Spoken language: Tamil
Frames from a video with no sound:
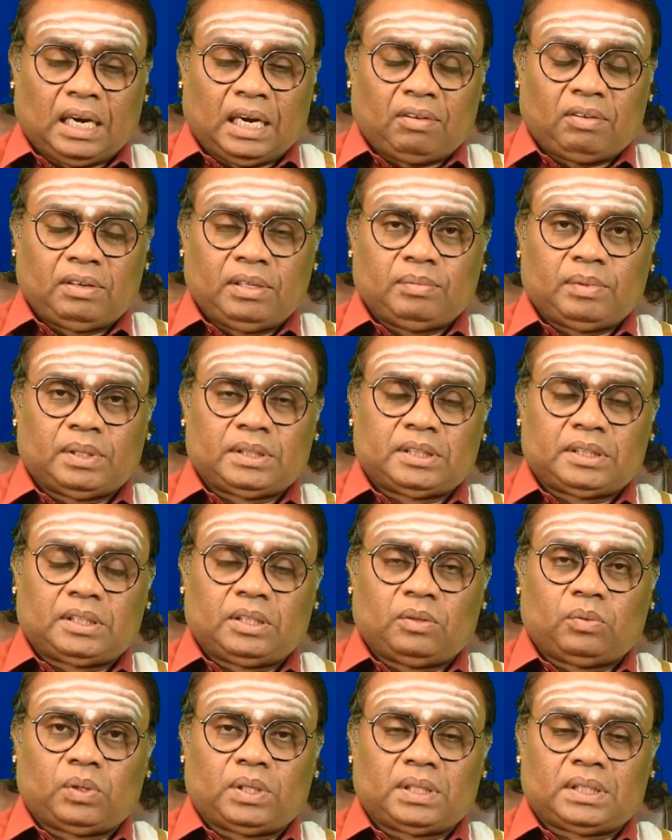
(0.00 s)
ஆவணி
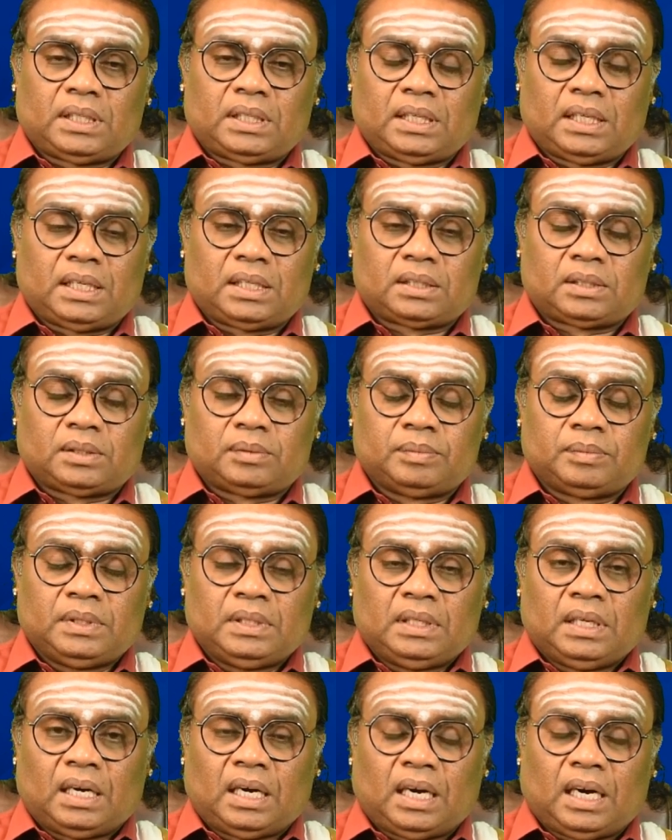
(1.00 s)
மாதத்தில் உகந்ததாக இருக்கும்
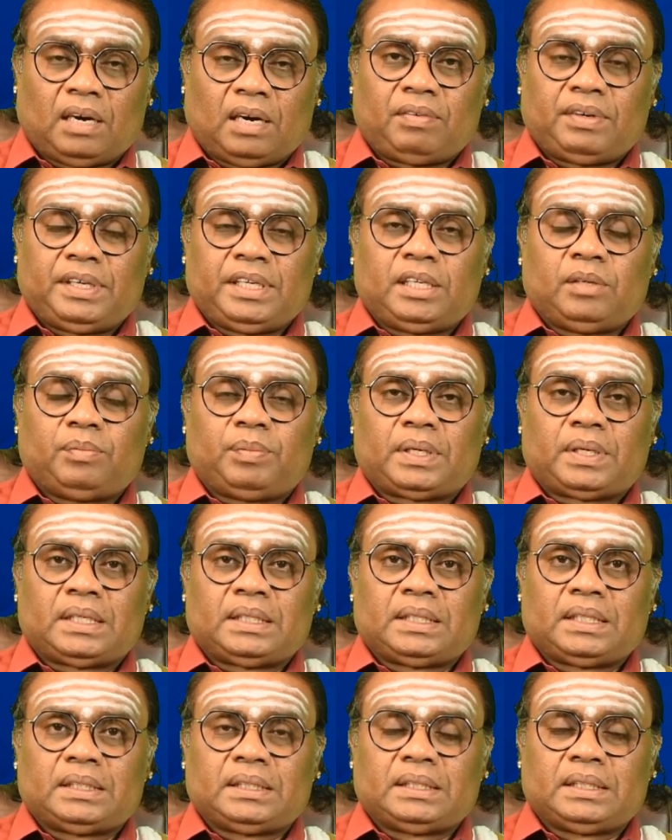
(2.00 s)
ஆவணியில்
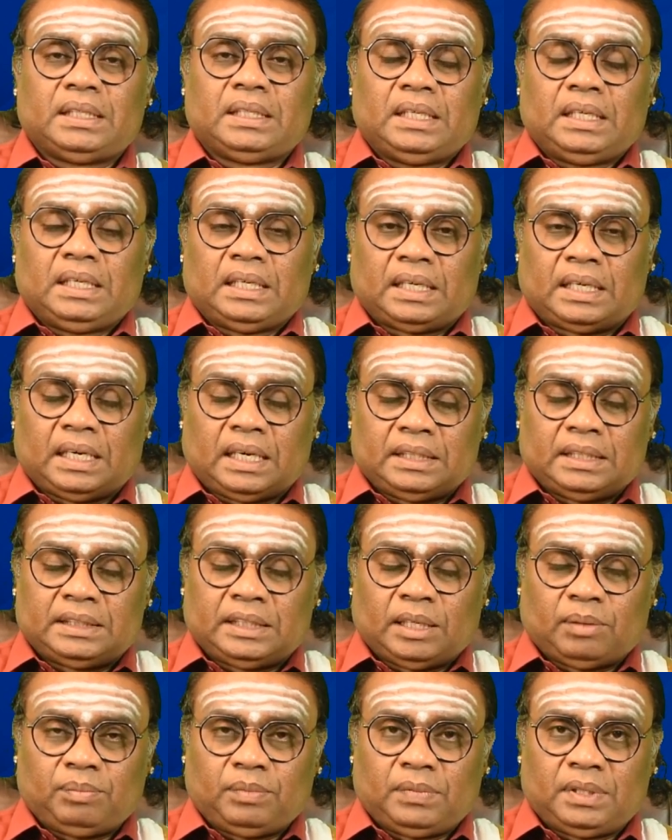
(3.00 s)
பிறந்தது அது க
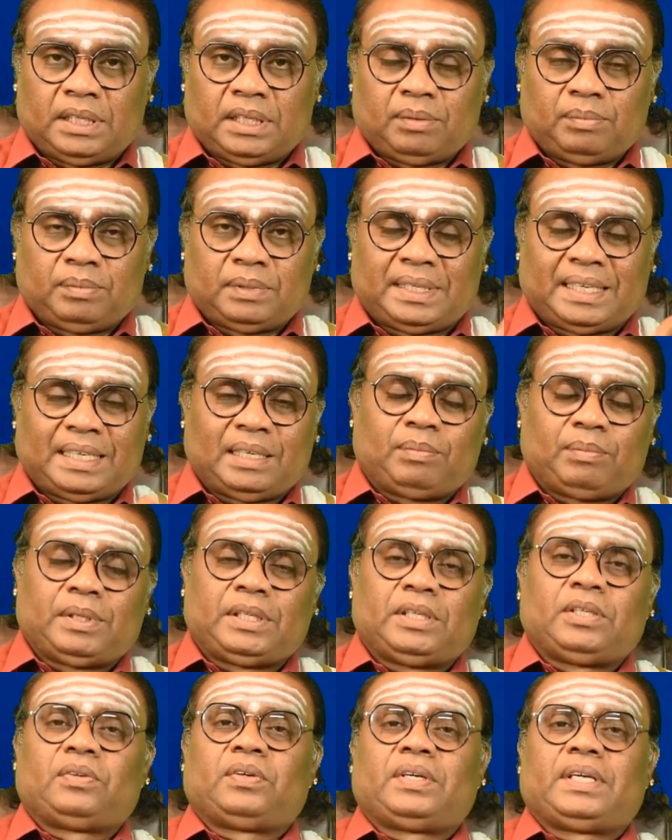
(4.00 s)
ஜம் கம்
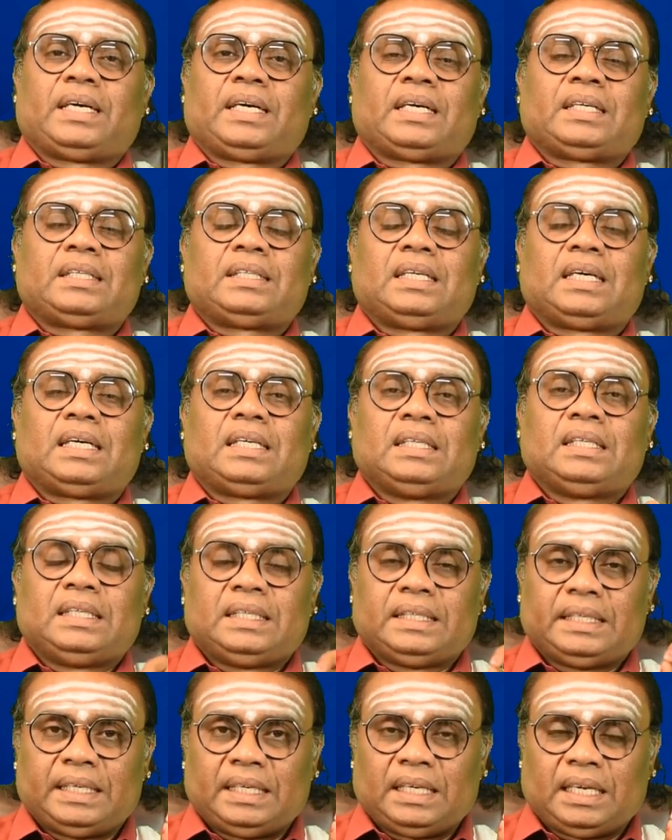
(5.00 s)
கணபதியினுடைய அருளால்
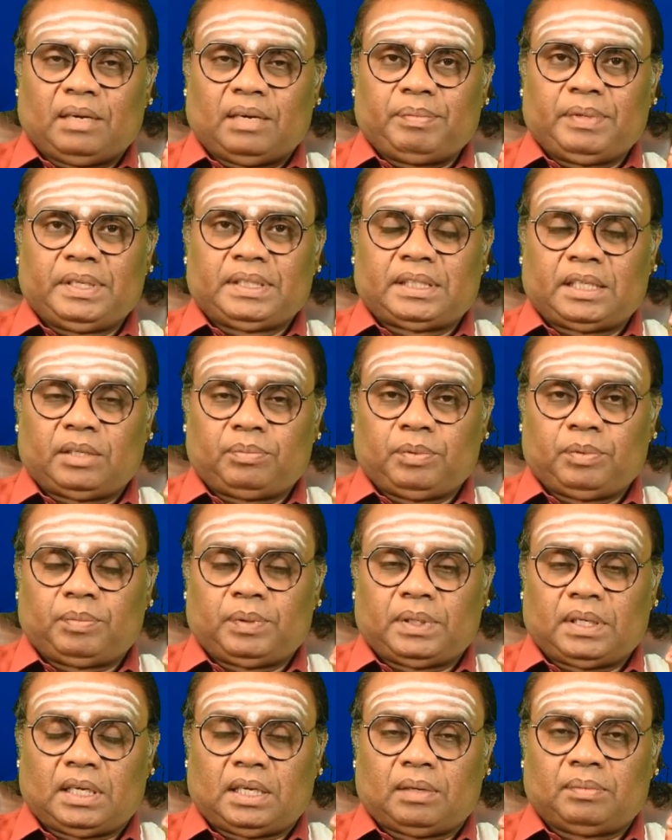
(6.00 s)
எல்லாமே சிறப்பு
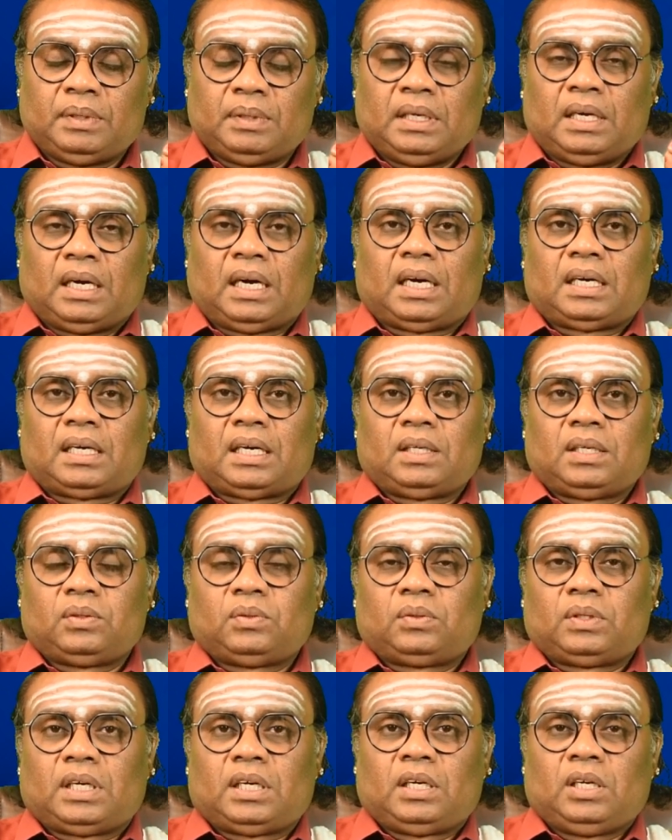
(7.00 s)
படலாம் ஆனாலும்
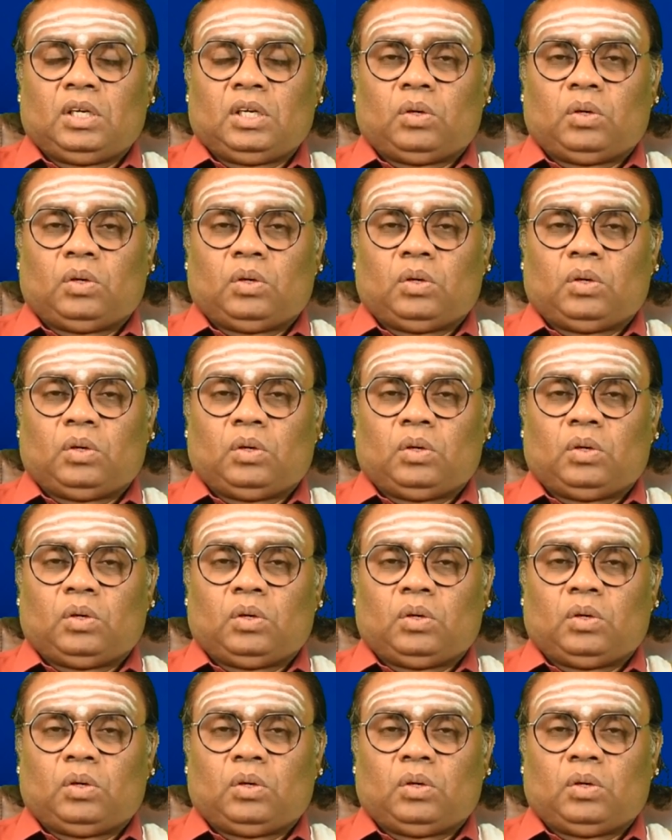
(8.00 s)
கூட